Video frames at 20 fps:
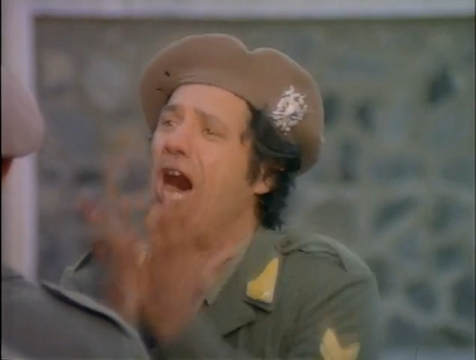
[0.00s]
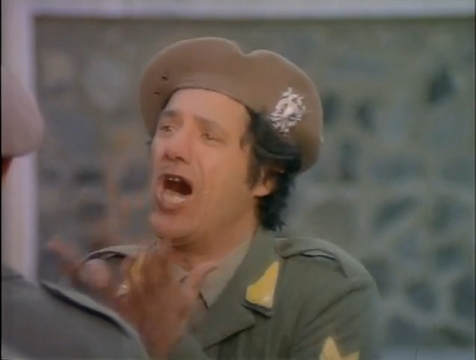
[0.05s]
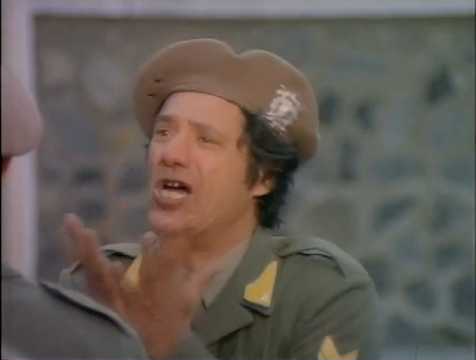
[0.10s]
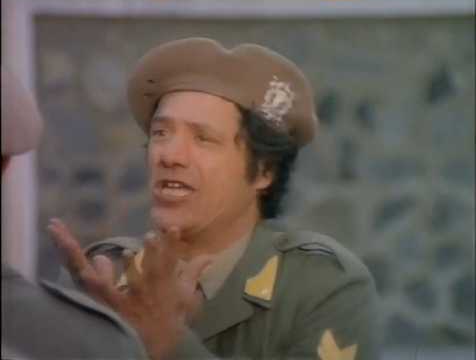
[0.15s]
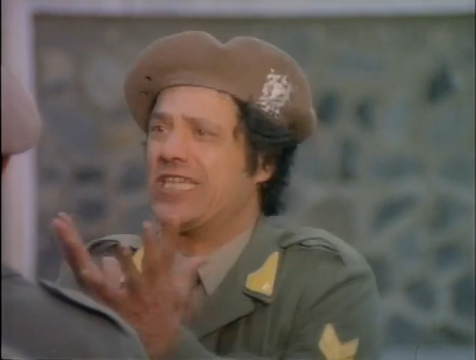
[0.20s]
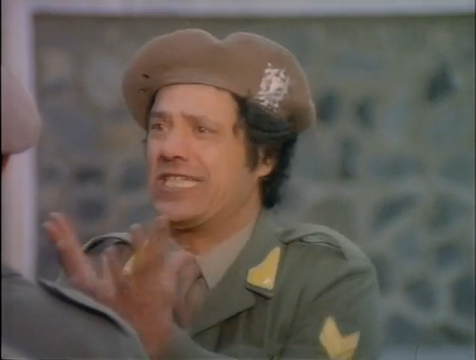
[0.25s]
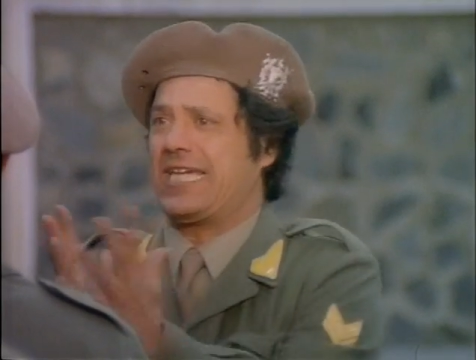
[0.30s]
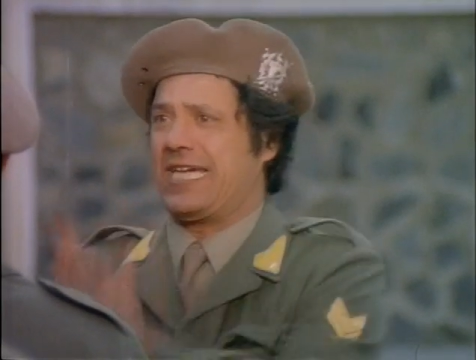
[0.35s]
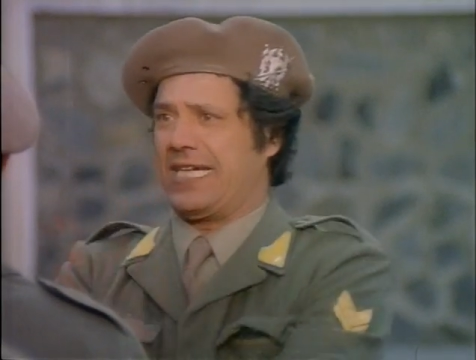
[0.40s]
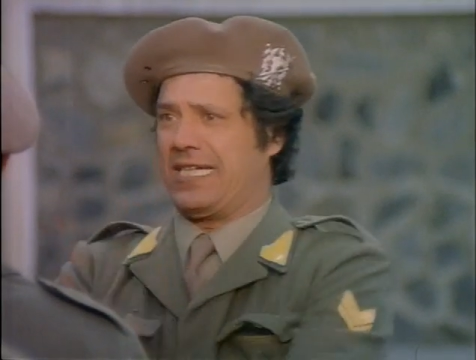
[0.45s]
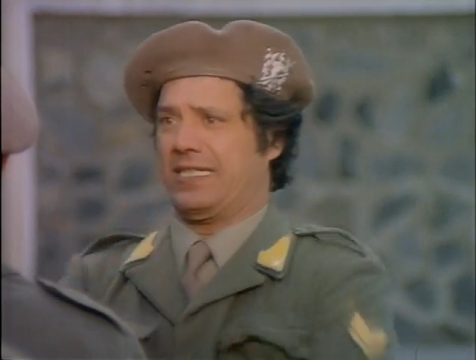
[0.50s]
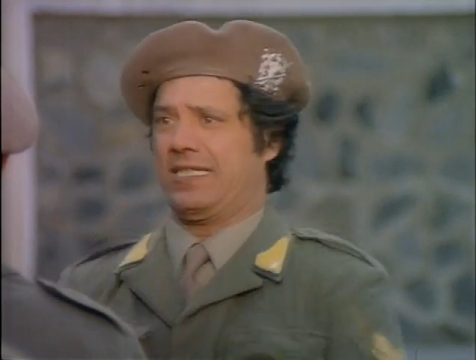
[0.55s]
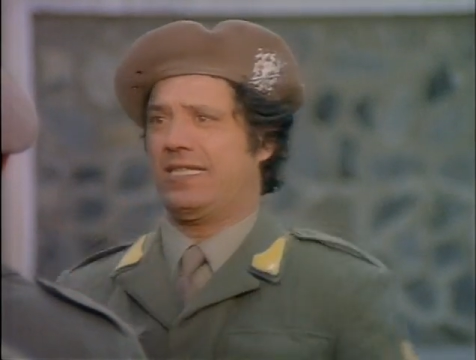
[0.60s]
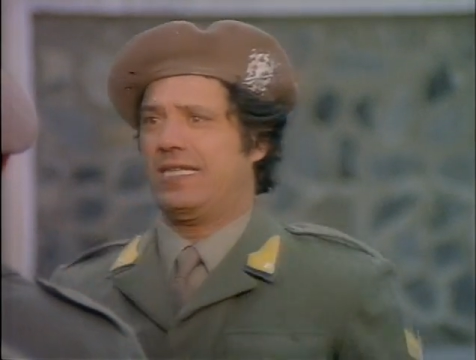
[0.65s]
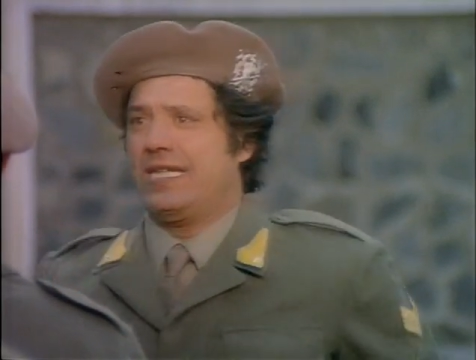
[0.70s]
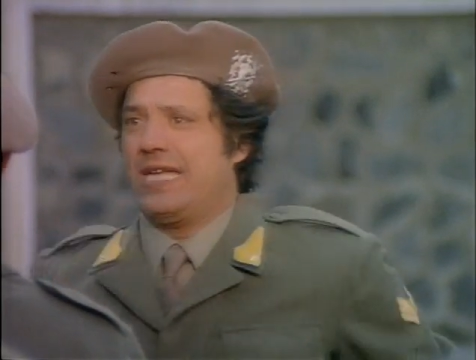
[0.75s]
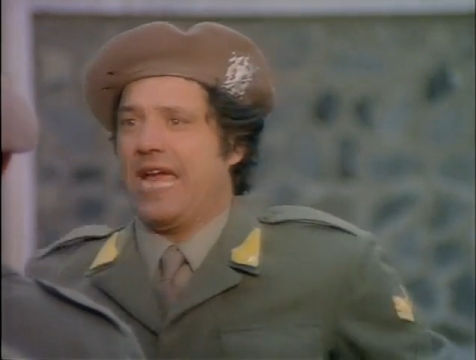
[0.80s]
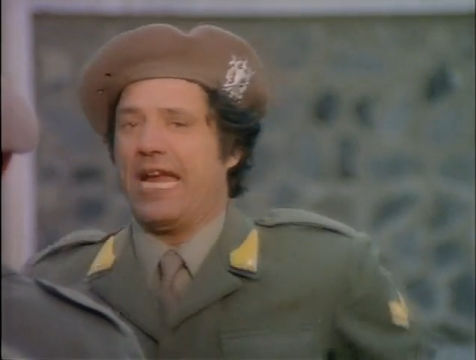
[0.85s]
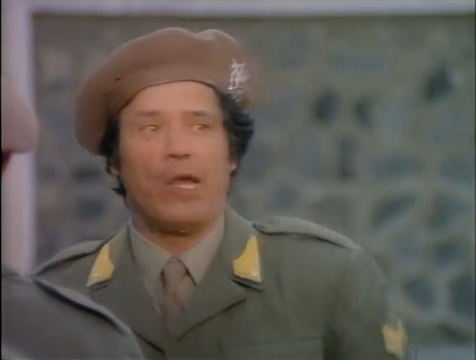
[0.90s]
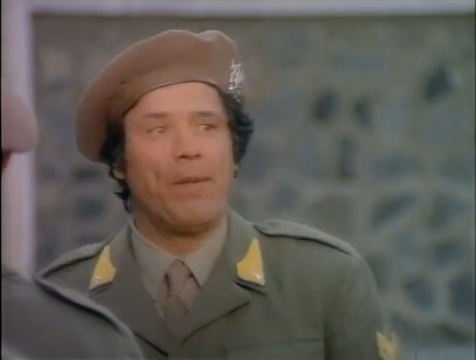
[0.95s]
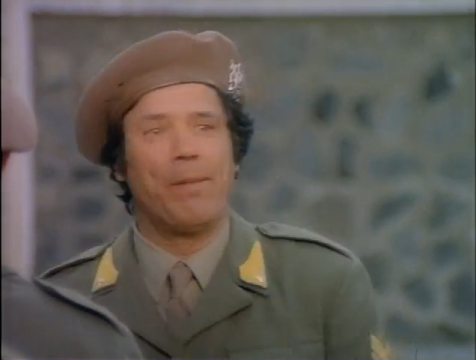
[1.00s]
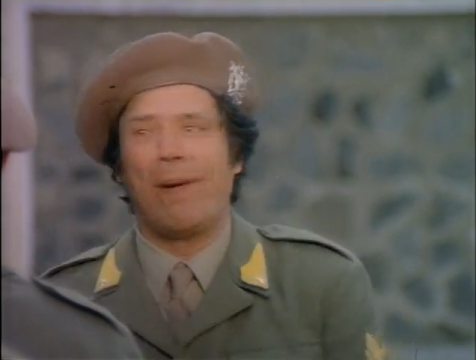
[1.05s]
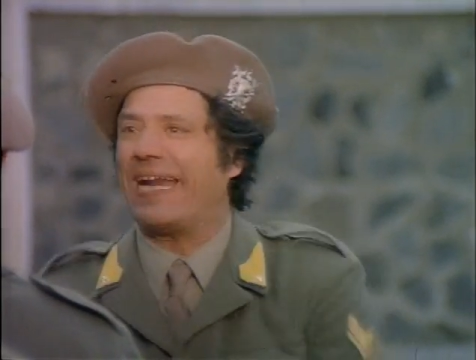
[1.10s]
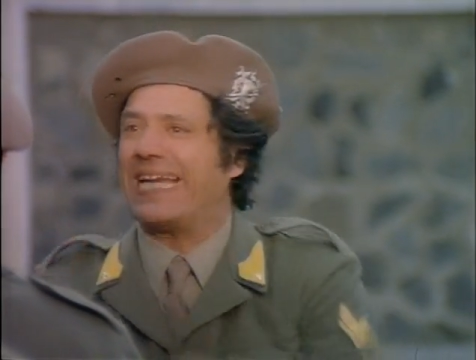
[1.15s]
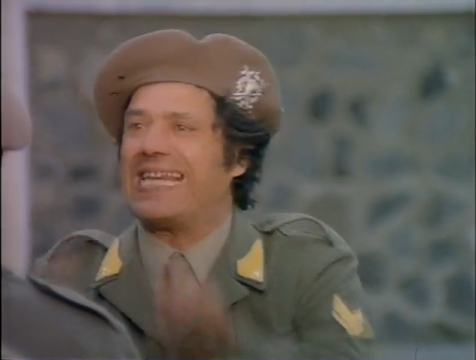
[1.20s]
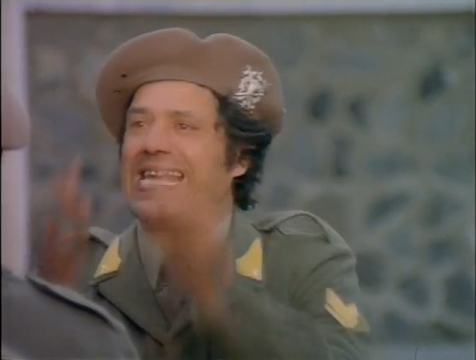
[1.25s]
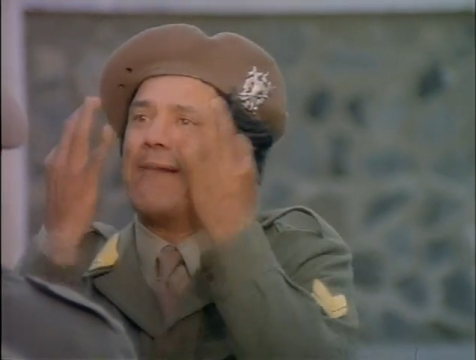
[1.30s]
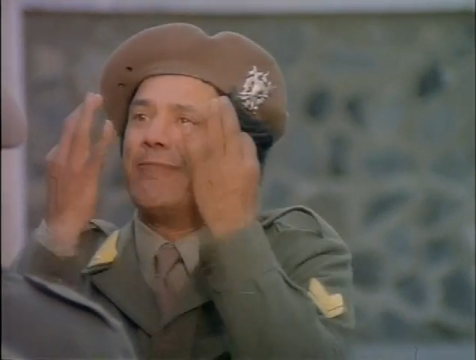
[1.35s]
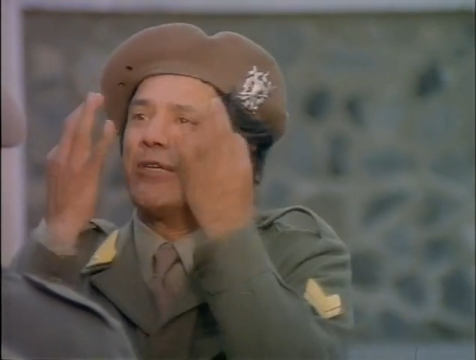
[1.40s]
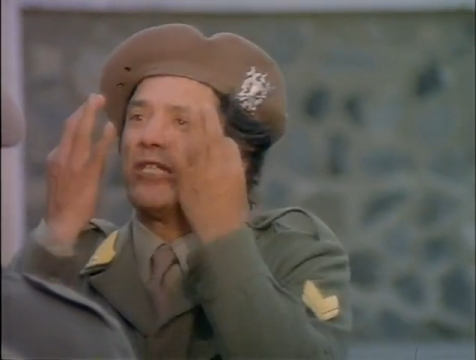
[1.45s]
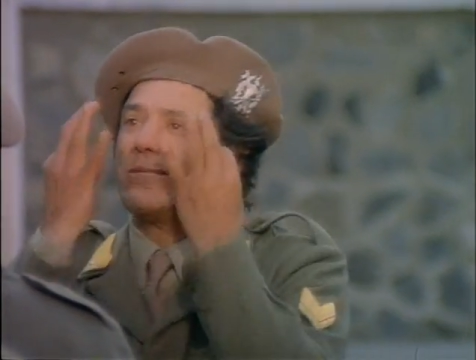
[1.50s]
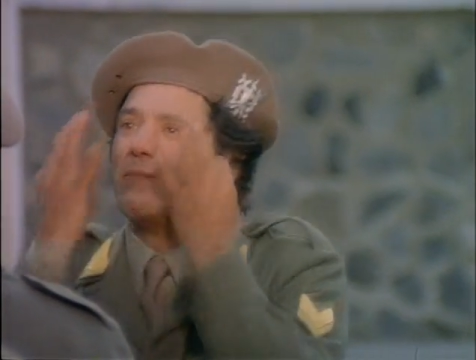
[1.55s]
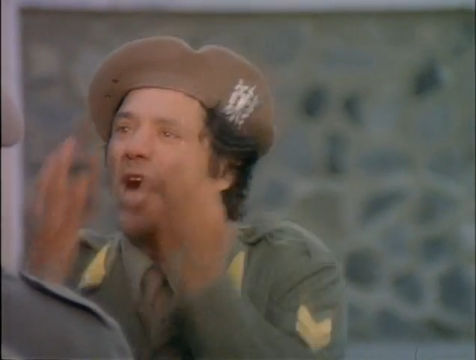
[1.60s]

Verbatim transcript: e non parliamo di Mozart.